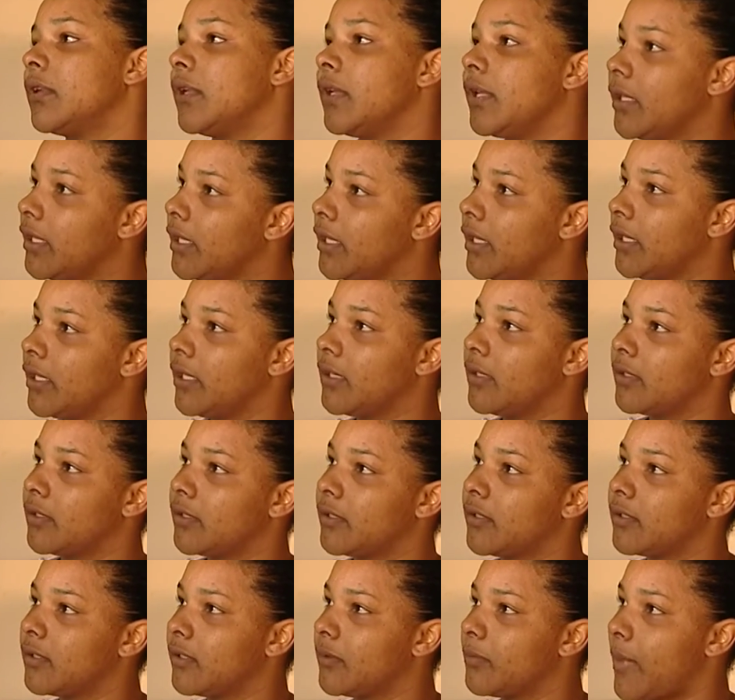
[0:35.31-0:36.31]
E,
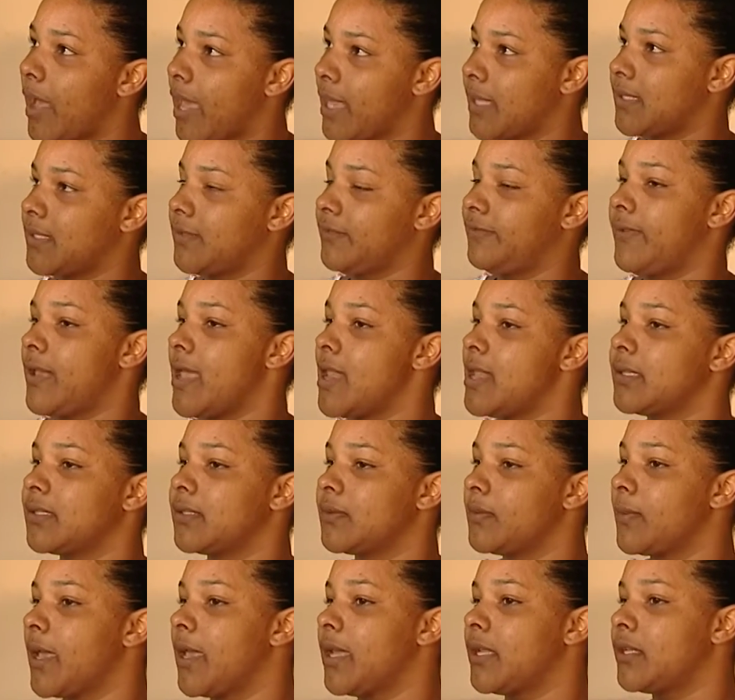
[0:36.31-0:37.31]
mas
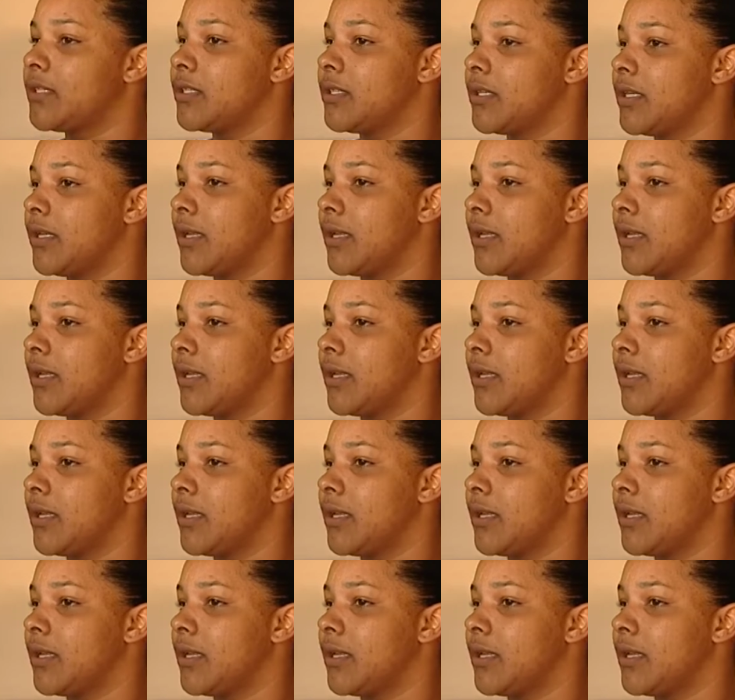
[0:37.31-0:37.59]
infelizmente